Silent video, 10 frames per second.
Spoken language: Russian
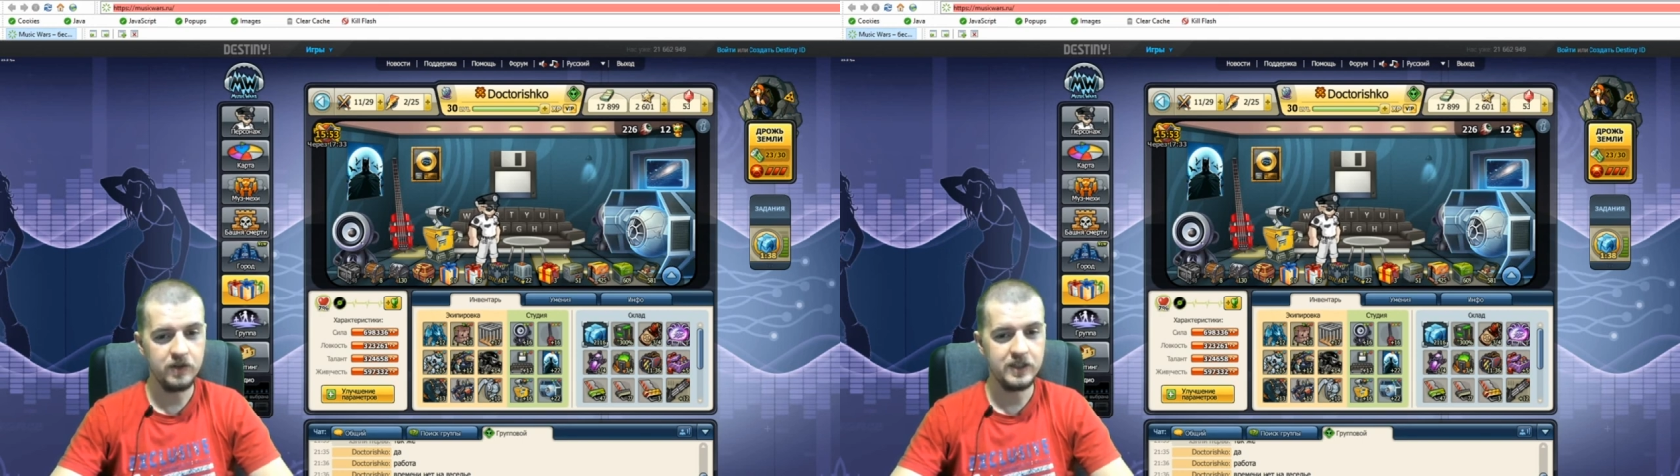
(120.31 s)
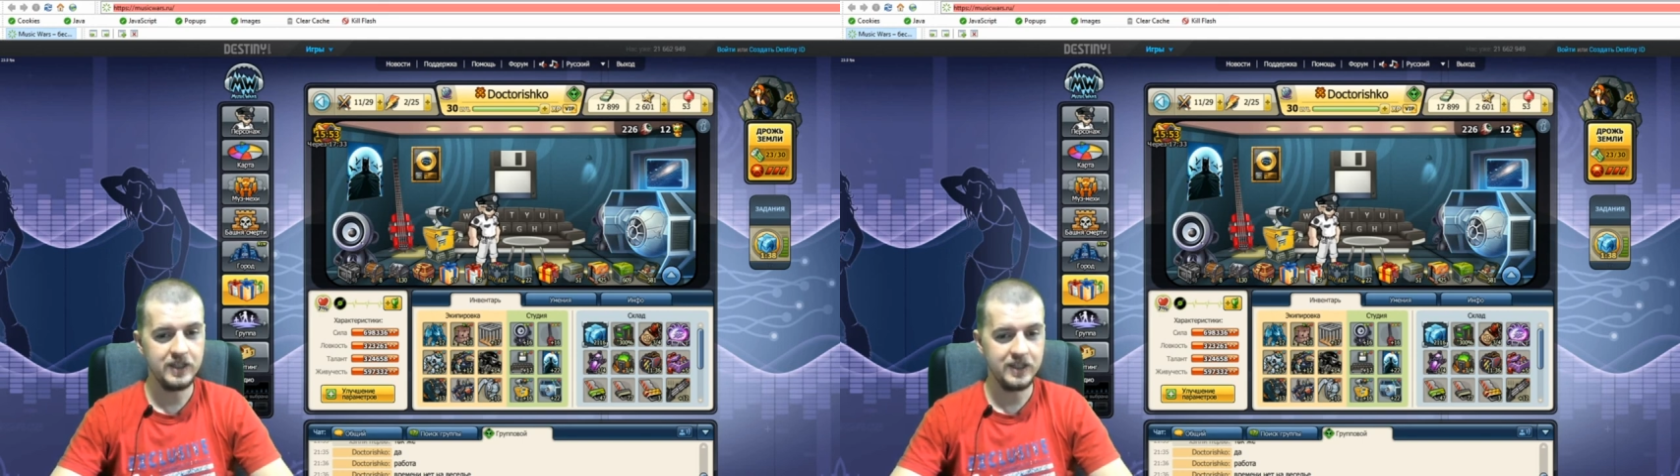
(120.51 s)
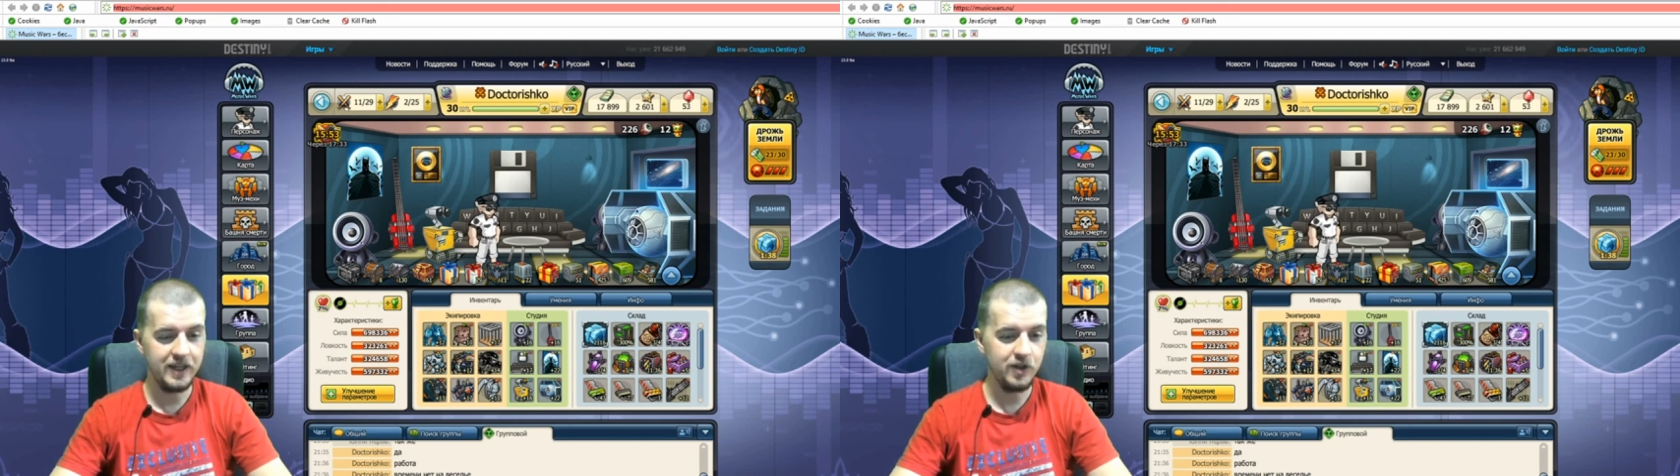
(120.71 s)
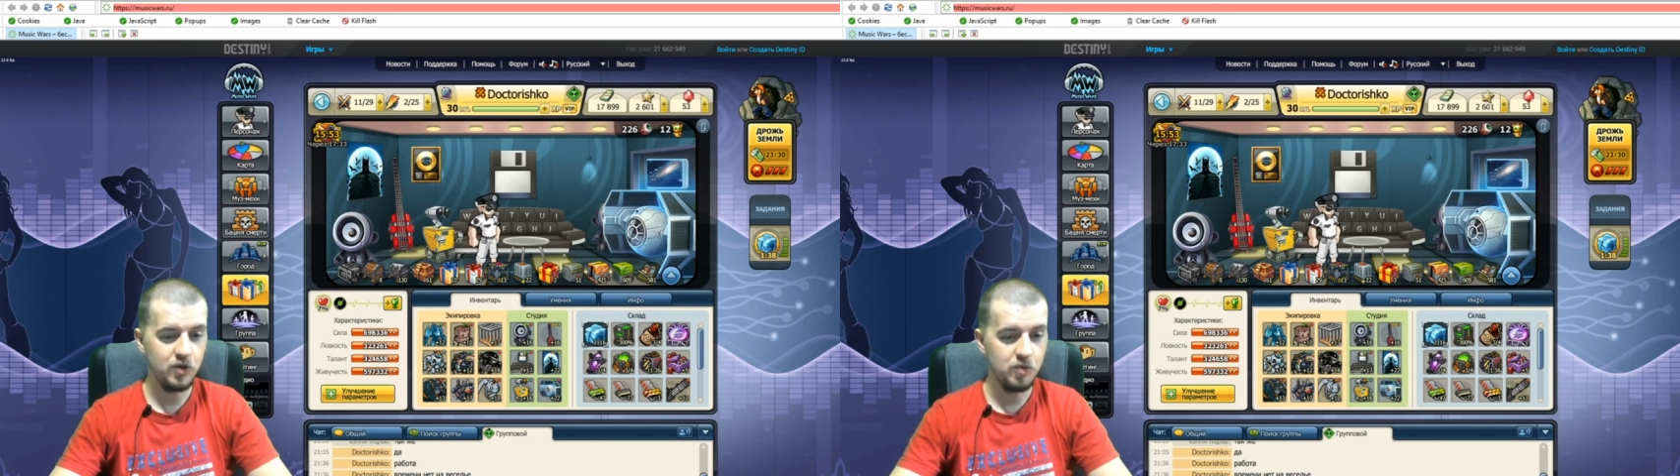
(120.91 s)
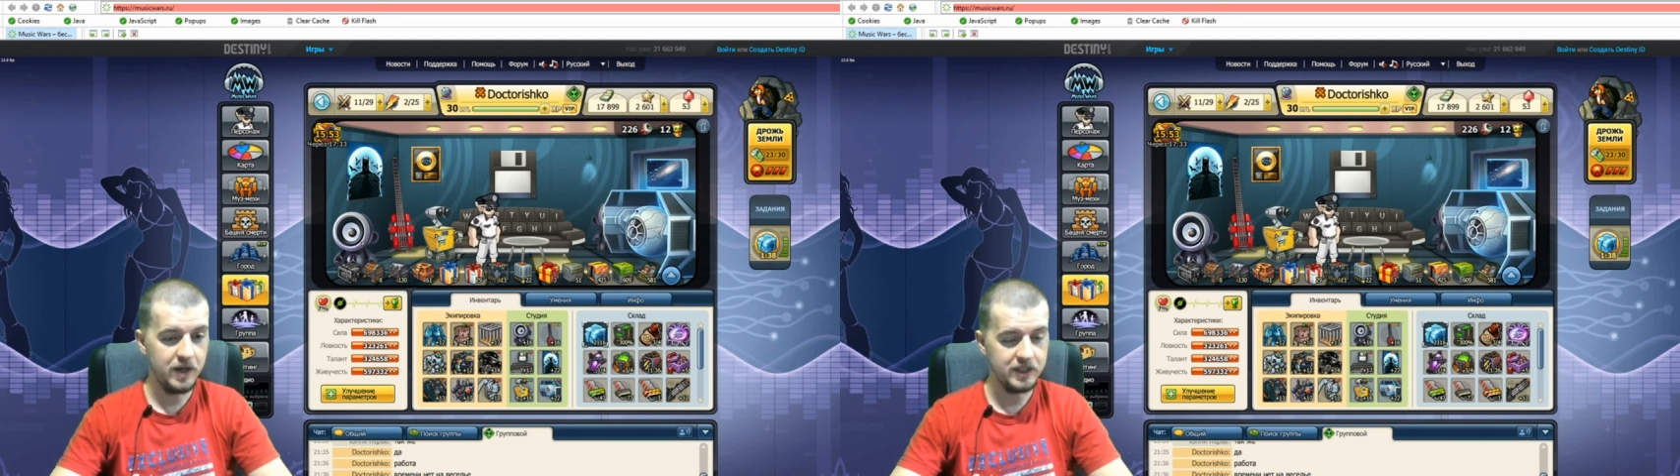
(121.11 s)
к
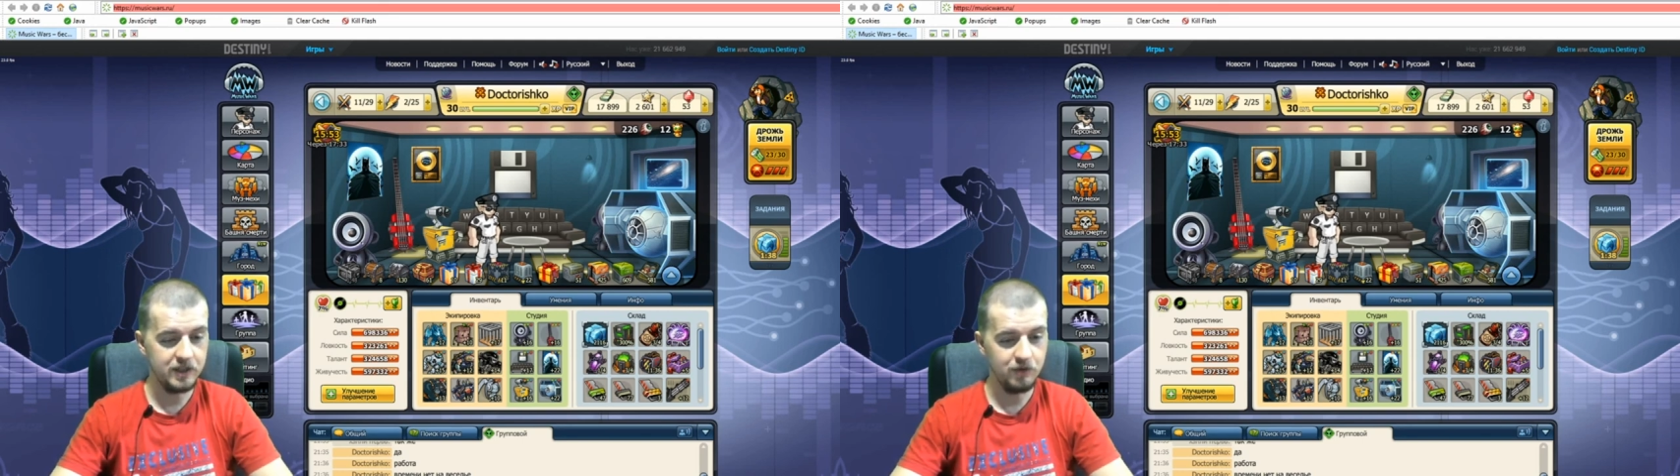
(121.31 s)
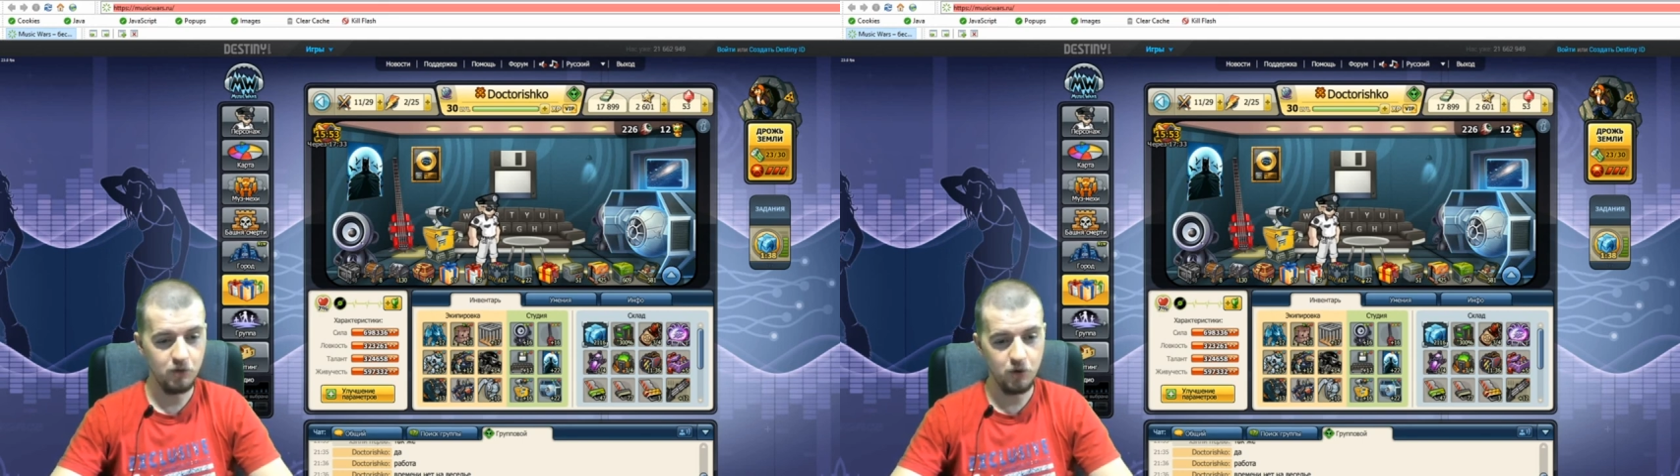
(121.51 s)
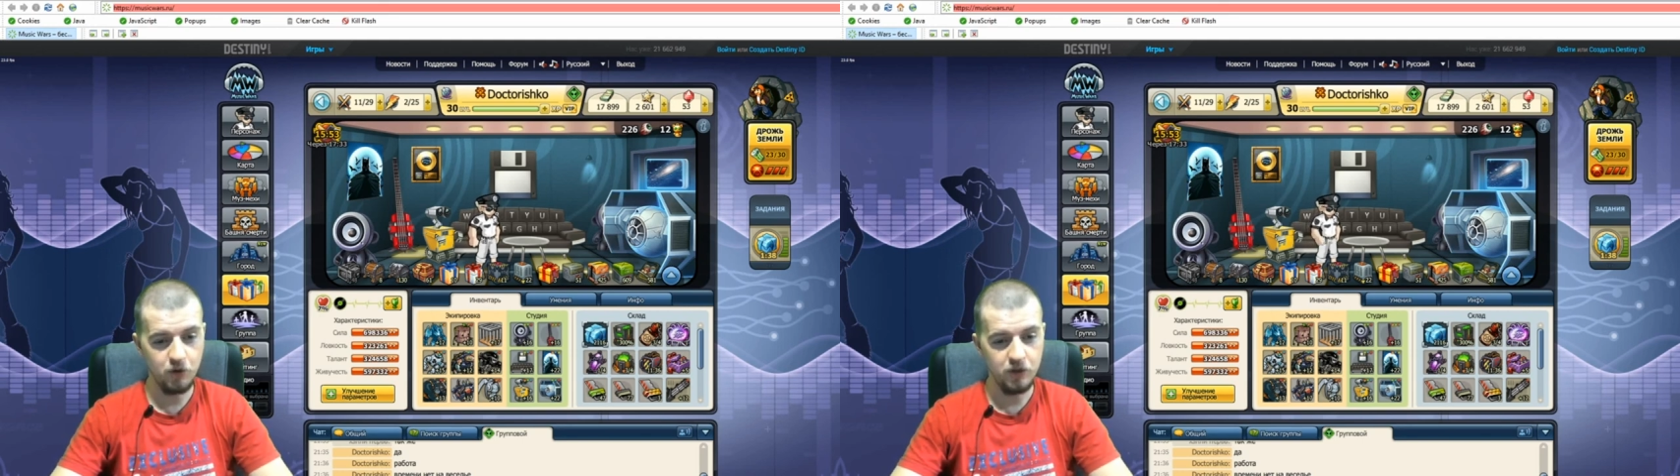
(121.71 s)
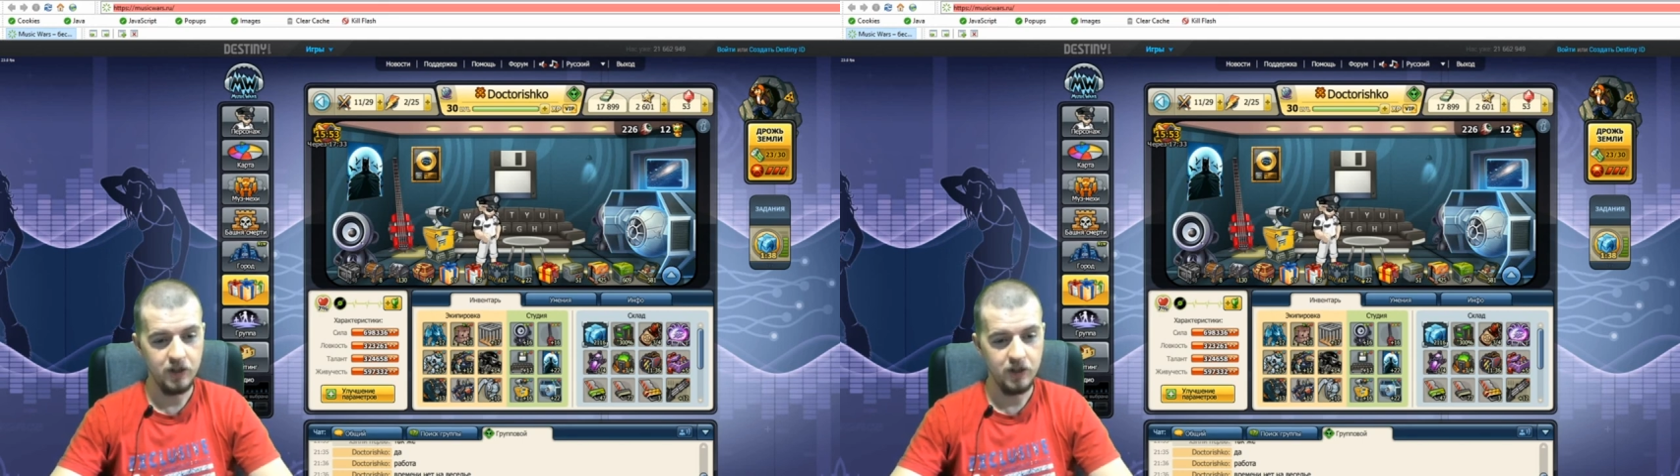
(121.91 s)
сожалению, массовый урон